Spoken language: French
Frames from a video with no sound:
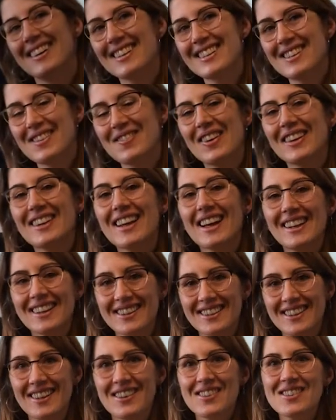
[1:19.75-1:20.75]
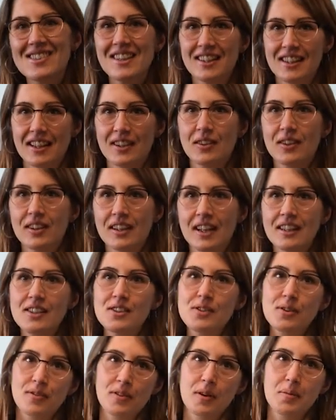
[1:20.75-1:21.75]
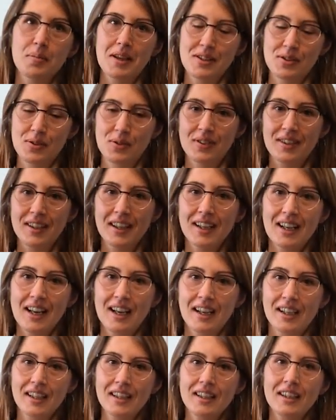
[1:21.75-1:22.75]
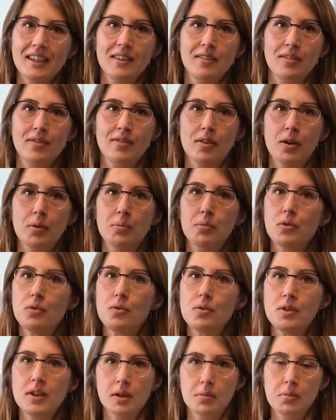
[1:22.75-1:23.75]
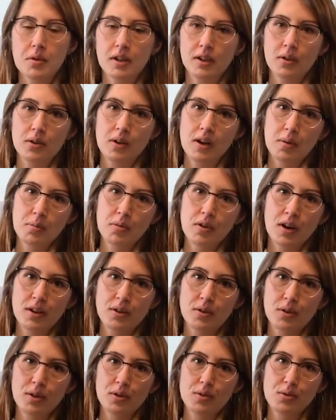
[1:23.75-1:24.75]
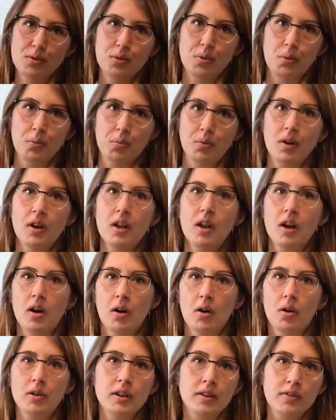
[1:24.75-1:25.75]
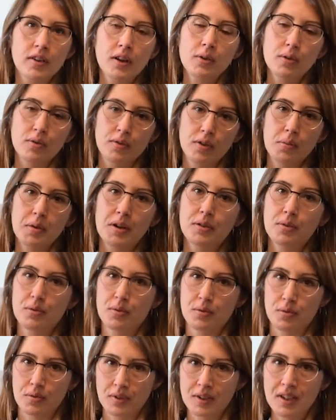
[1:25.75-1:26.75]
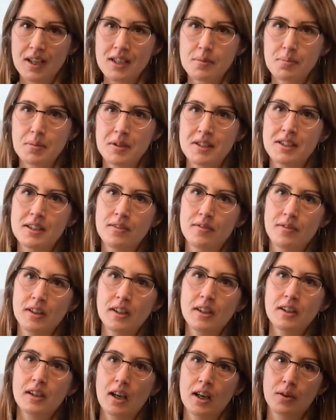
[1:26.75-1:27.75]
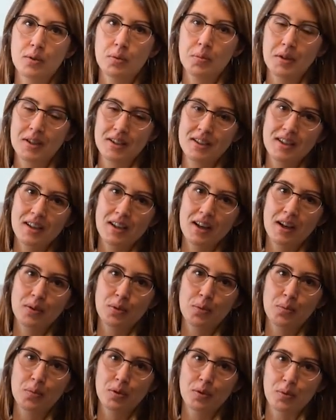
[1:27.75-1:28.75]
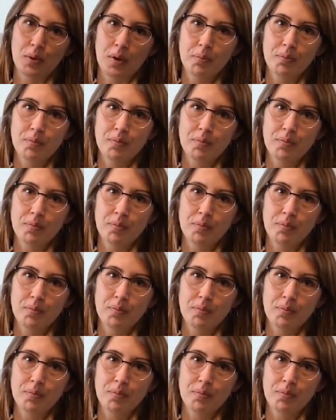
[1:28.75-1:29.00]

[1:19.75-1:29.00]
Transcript: Oxymetal Excellence est un organisme de formation déclaré qui forme uniquement les collaborateurs du groupe. En effet, nos formations sont très spécifiques à nos métiers et à nos besoins.